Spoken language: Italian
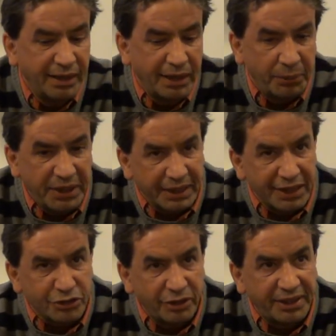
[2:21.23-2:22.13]
Quindi
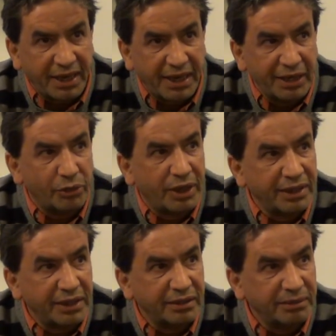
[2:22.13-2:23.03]
adesso il terreno è
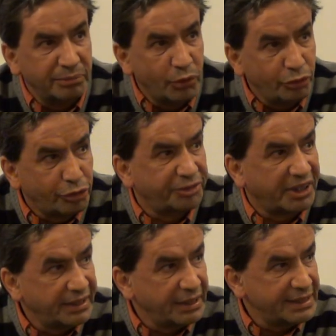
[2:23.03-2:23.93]
molto
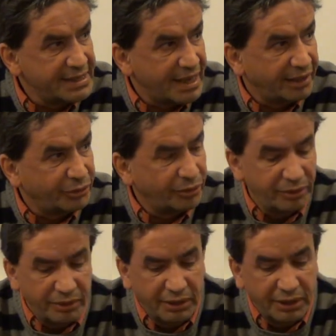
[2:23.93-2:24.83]
fertilizzato